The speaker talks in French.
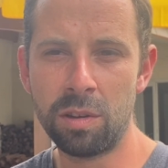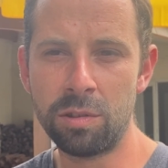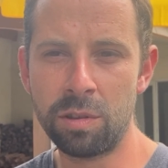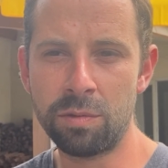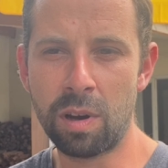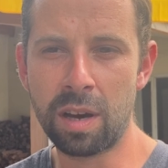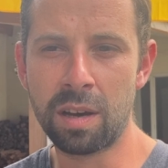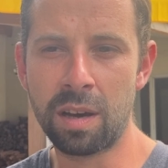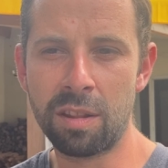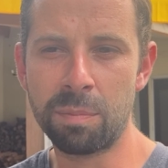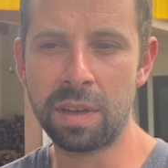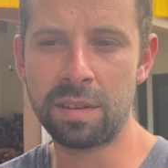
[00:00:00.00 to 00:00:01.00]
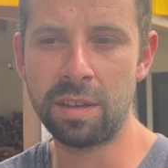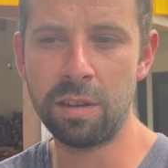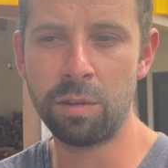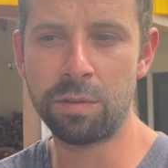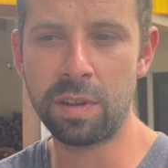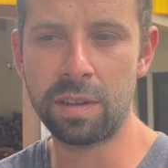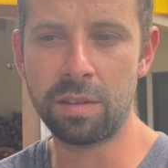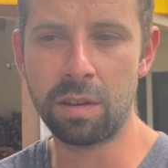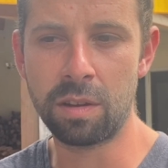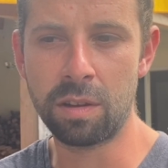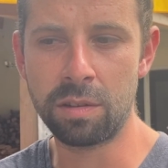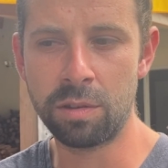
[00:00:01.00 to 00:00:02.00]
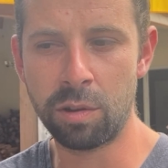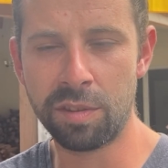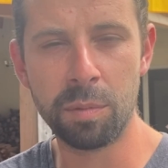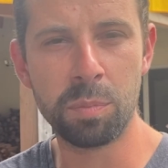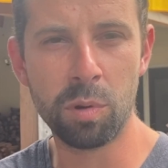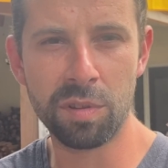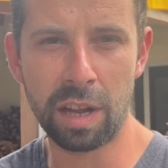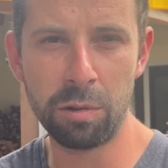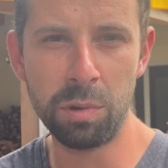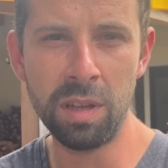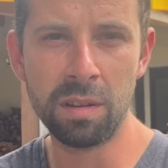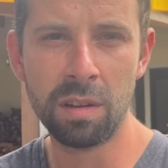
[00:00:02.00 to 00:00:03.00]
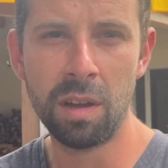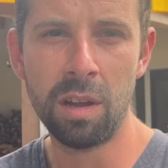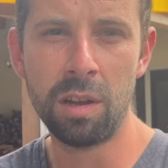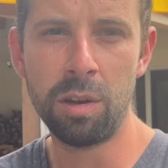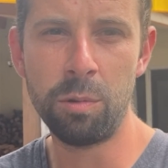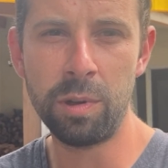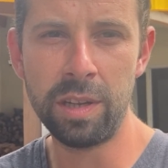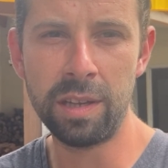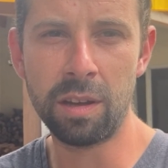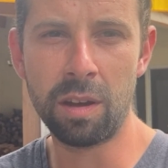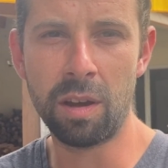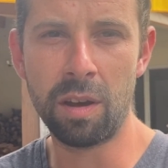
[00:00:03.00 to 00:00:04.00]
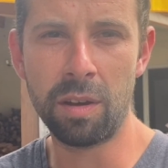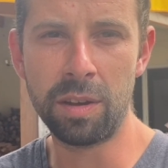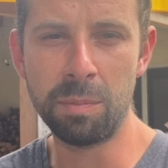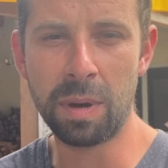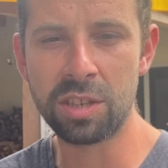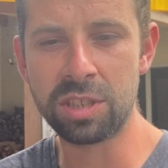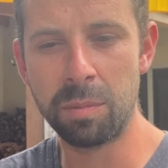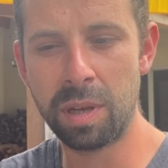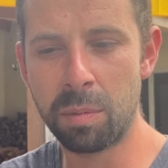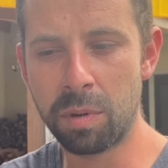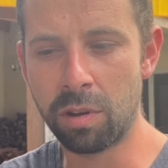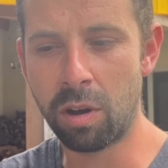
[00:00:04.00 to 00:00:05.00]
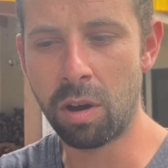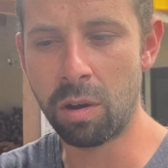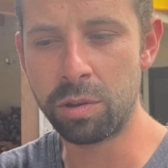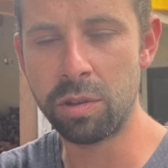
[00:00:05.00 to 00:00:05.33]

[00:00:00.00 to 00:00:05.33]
de devoir respecter le fait euh, de ses pauses à lui lui, euh, il marche très bien pendant une